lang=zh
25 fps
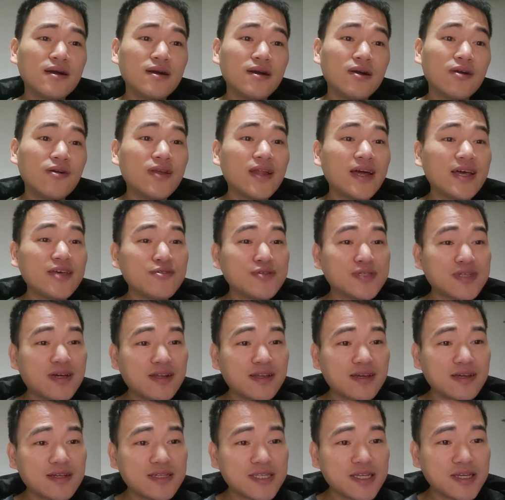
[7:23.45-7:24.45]
后来又找
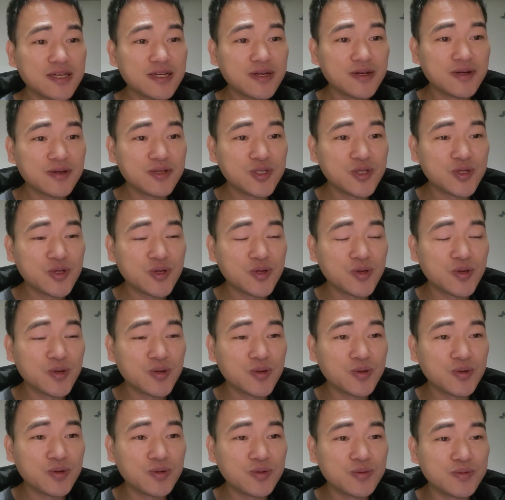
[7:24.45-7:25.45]
了个借口，
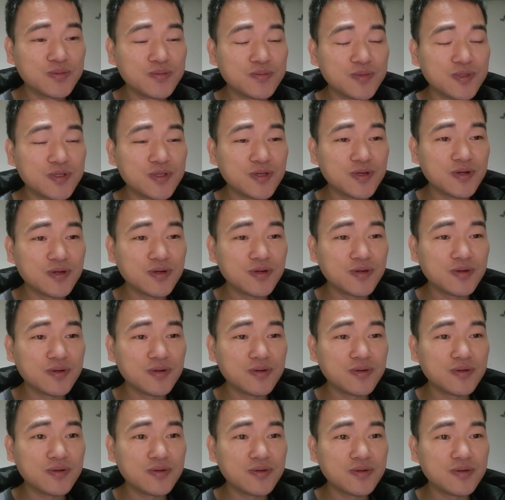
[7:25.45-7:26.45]
就
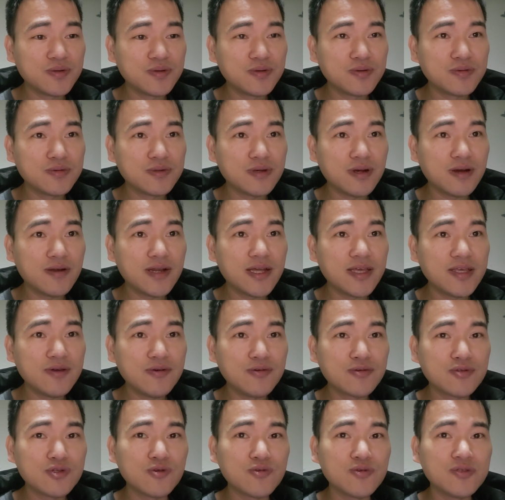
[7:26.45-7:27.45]
就又后来
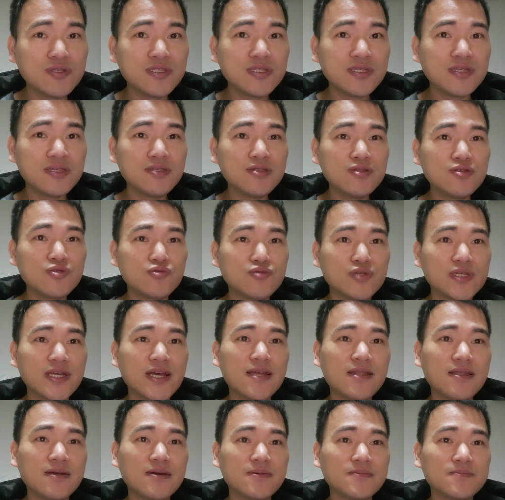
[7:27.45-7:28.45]
又重新组
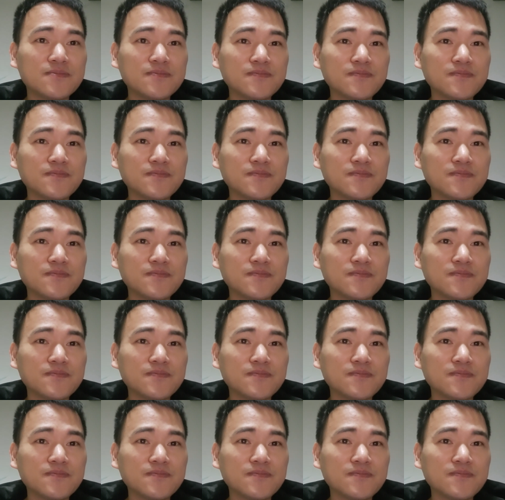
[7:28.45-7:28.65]
建了，